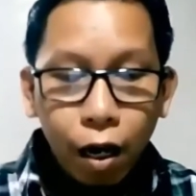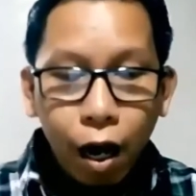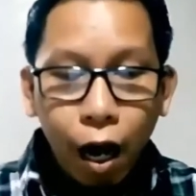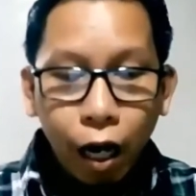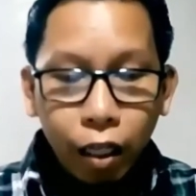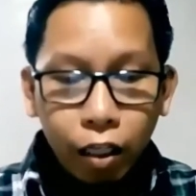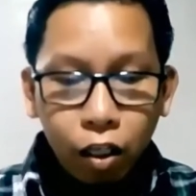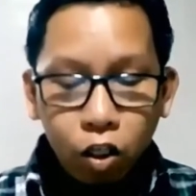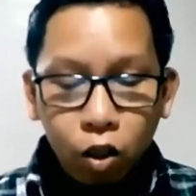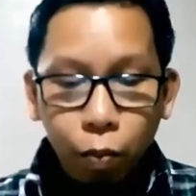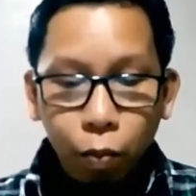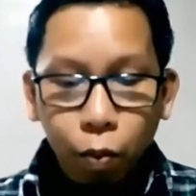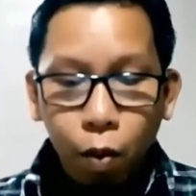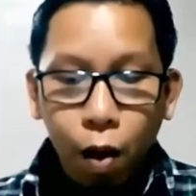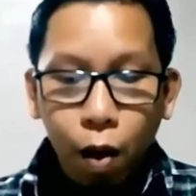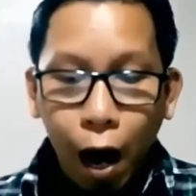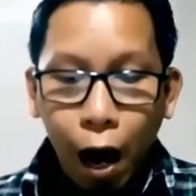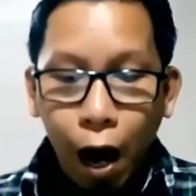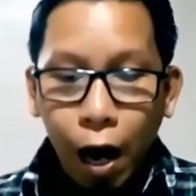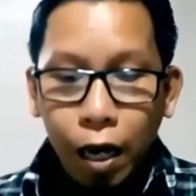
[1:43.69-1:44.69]
At ito po
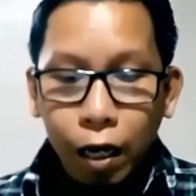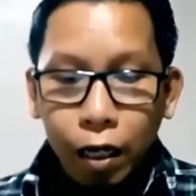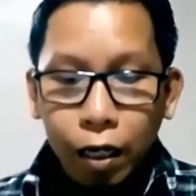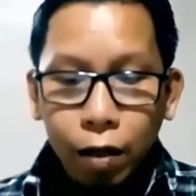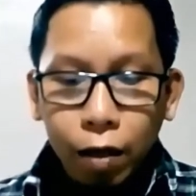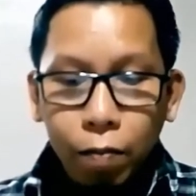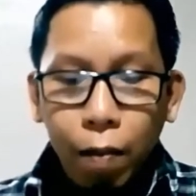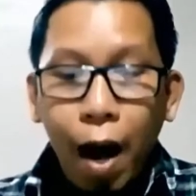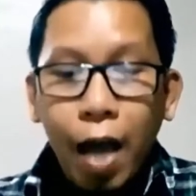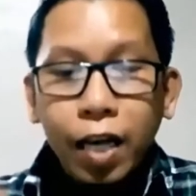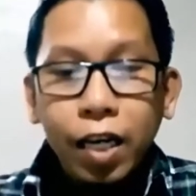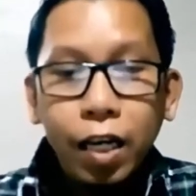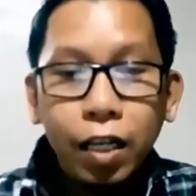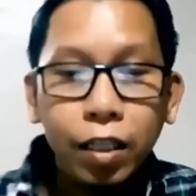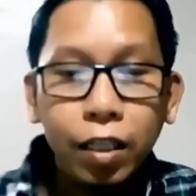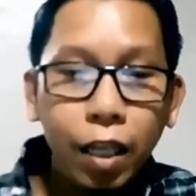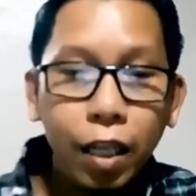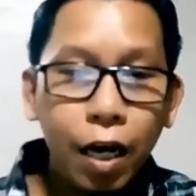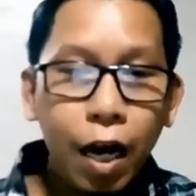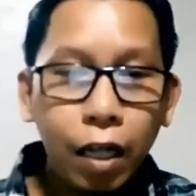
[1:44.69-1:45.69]
ay
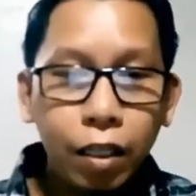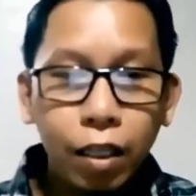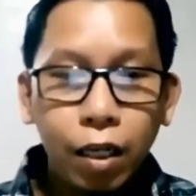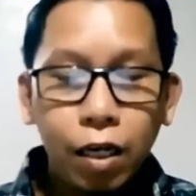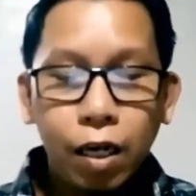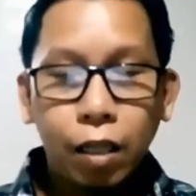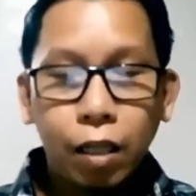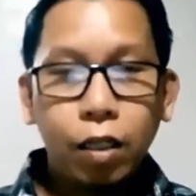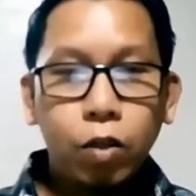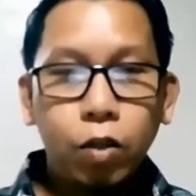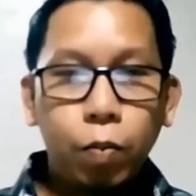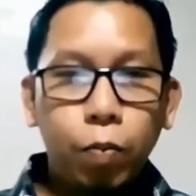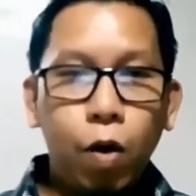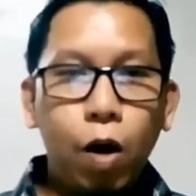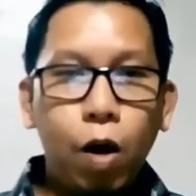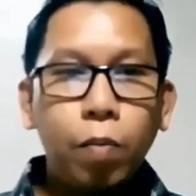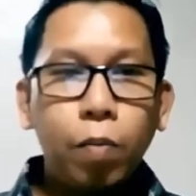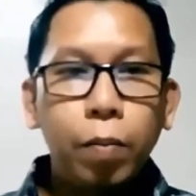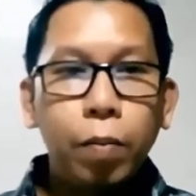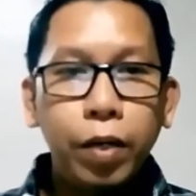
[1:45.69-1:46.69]
makikita natin at ito po
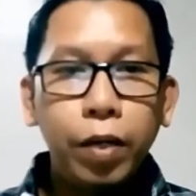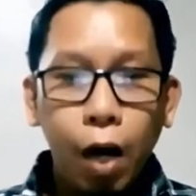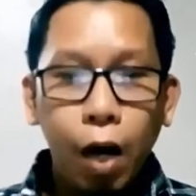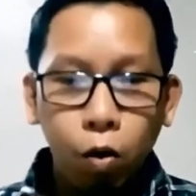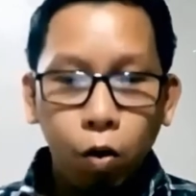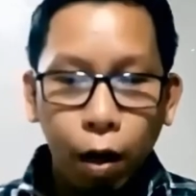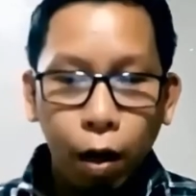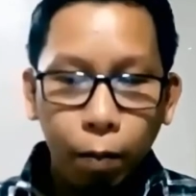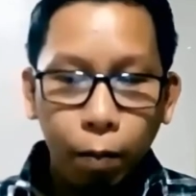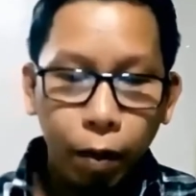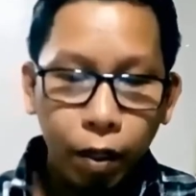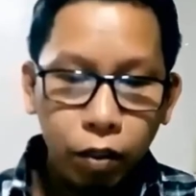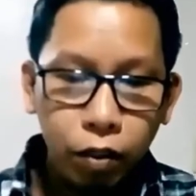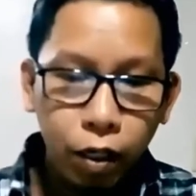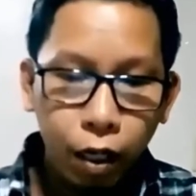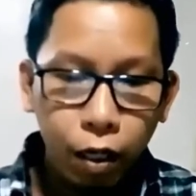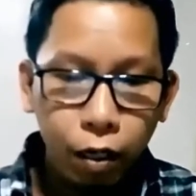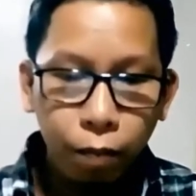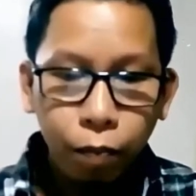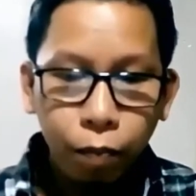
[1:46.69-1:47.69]
ang bibigyan ko ng
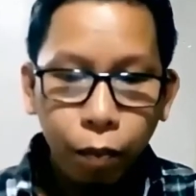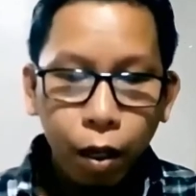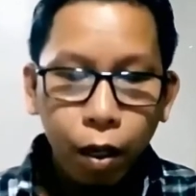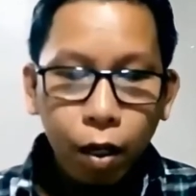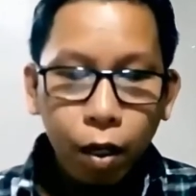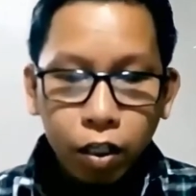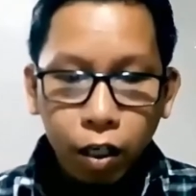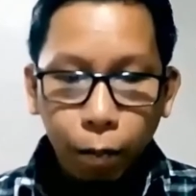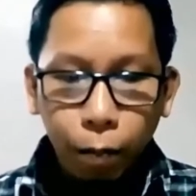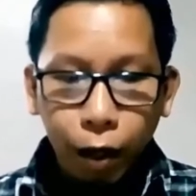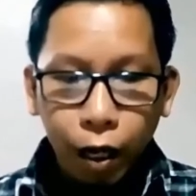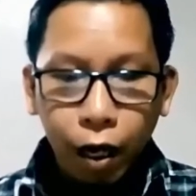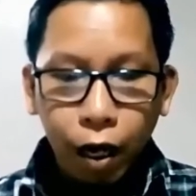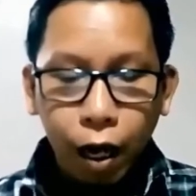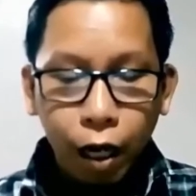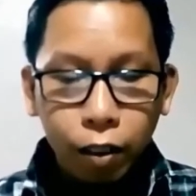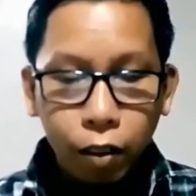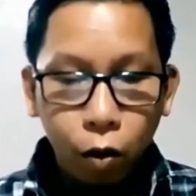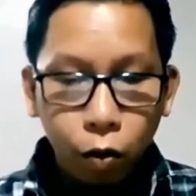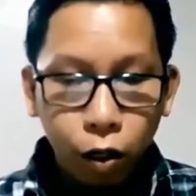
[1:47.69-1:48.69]
pansin sa
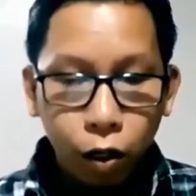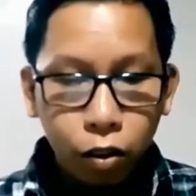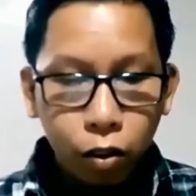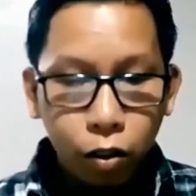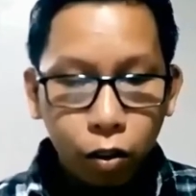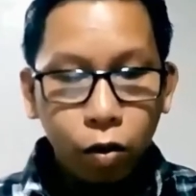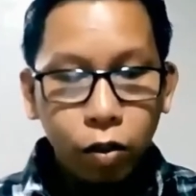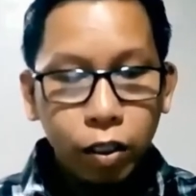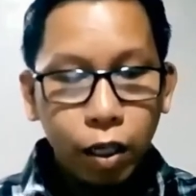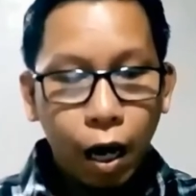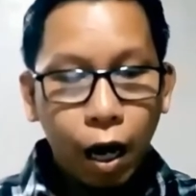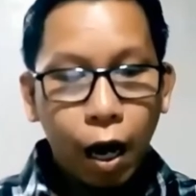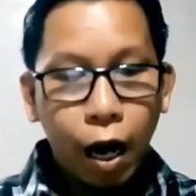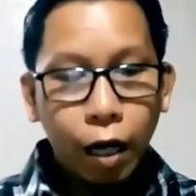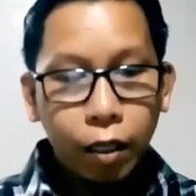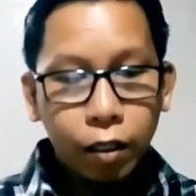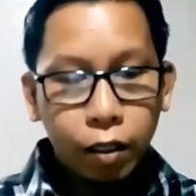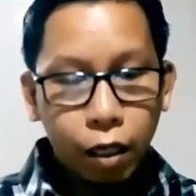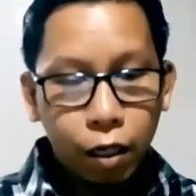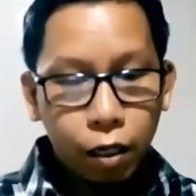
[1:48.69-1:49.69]
pagkakataong ito sa
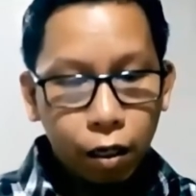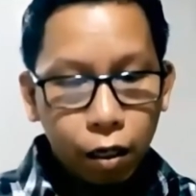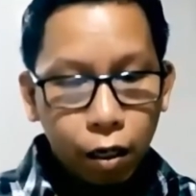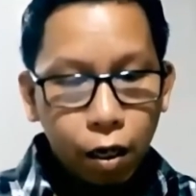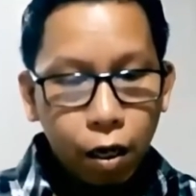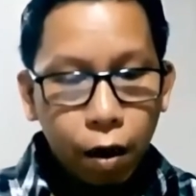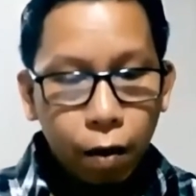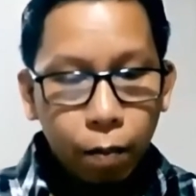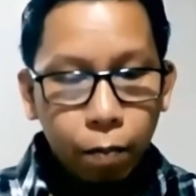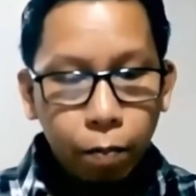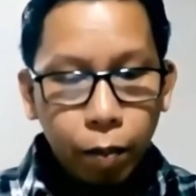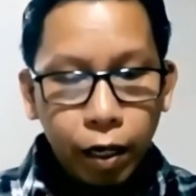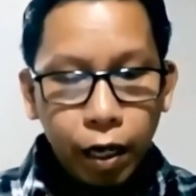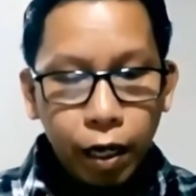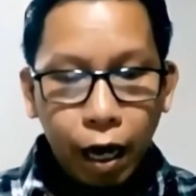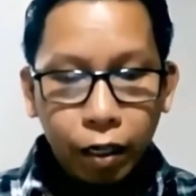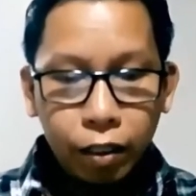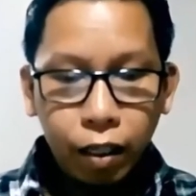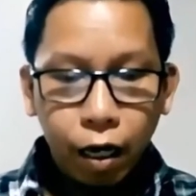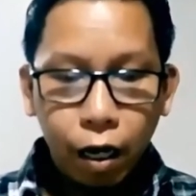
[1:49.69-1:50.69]
ating
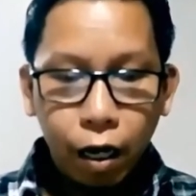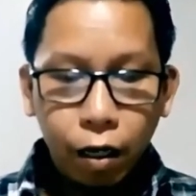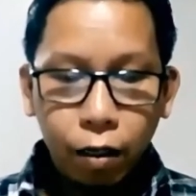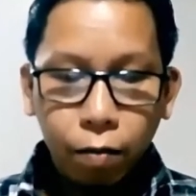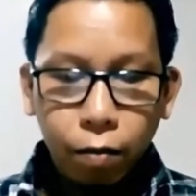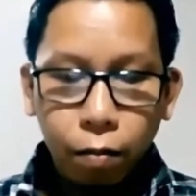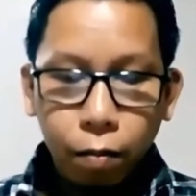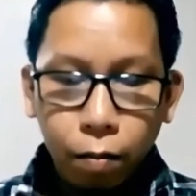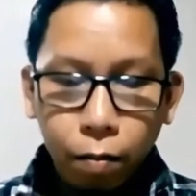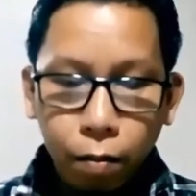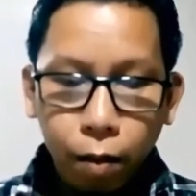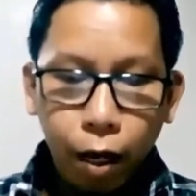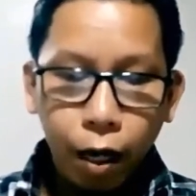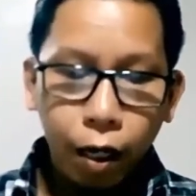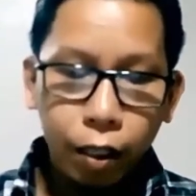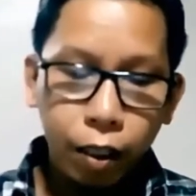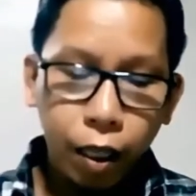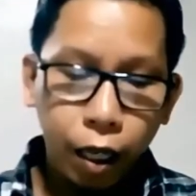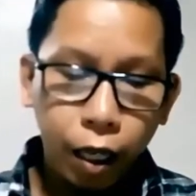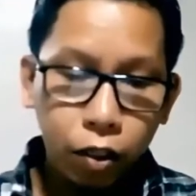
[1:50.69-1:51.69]
binasang
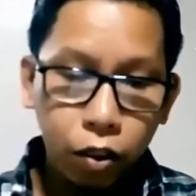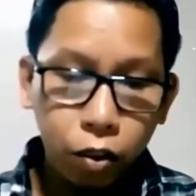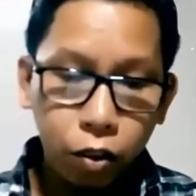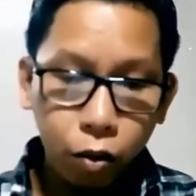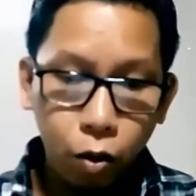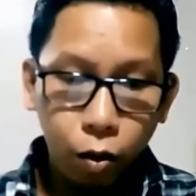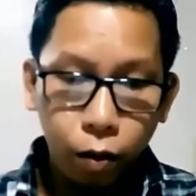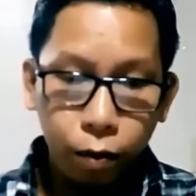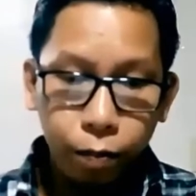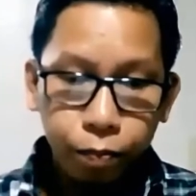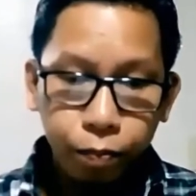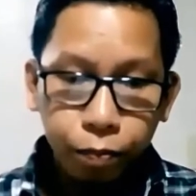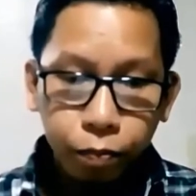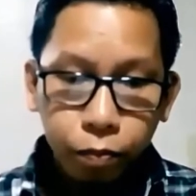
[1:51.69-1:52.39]
mga teksto.